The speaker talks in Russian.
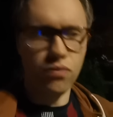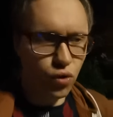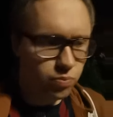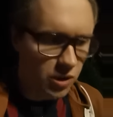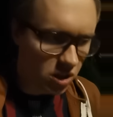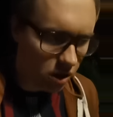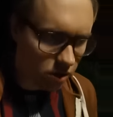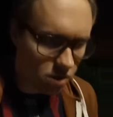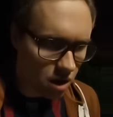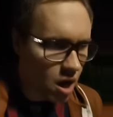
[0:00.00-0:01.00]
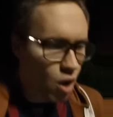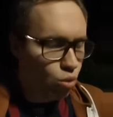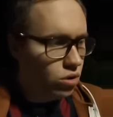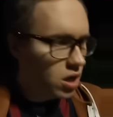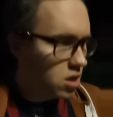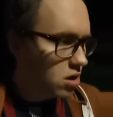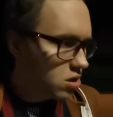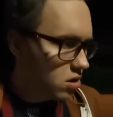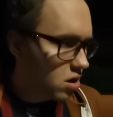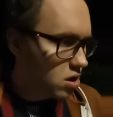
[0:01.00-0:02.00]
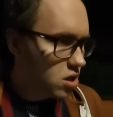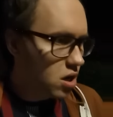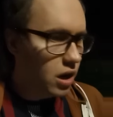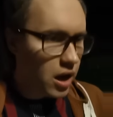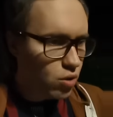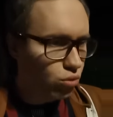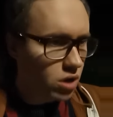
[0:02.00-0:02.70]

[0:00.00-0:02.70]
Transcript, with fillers: И вот, пожалуйста, куда ни, ни, ни глянь,